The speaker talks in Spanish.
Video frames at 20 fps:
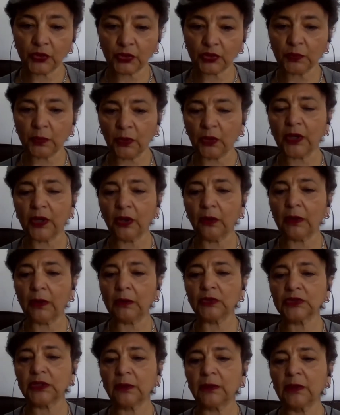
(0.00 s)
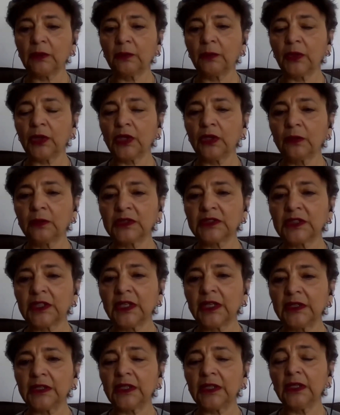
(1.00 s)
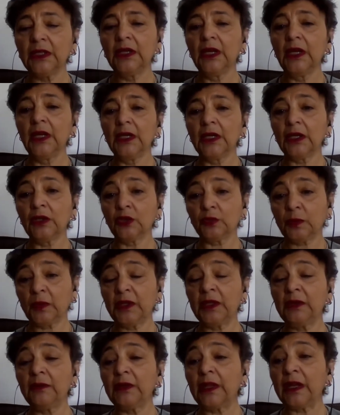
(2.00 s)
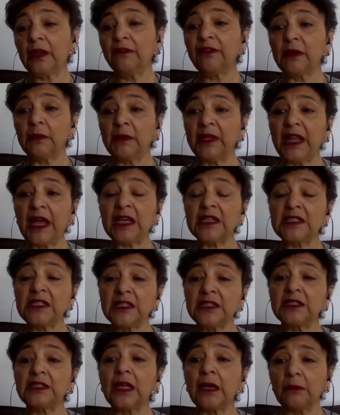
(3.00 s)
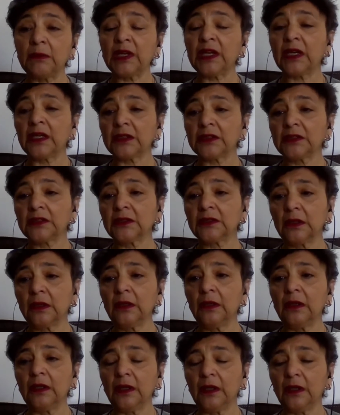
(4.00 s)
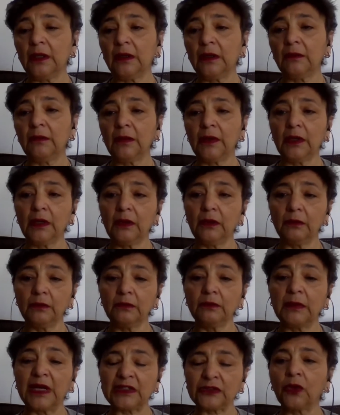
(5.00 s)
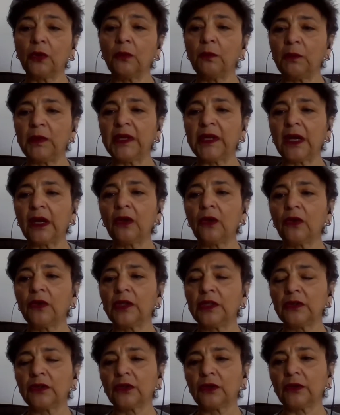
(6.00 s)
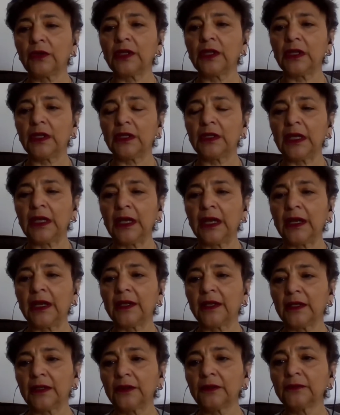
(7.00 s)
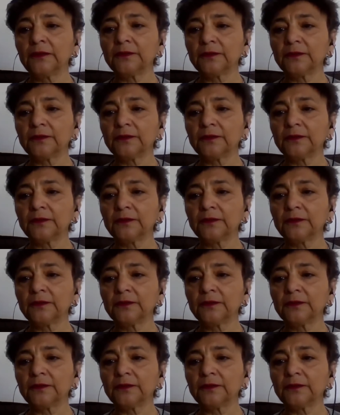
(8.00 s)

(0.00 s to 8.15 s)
yo supongo que lo vamos a ver un poquito más adelante, que nos pueden dar enfermedades sistémicas eh, más complicado dentro del, área.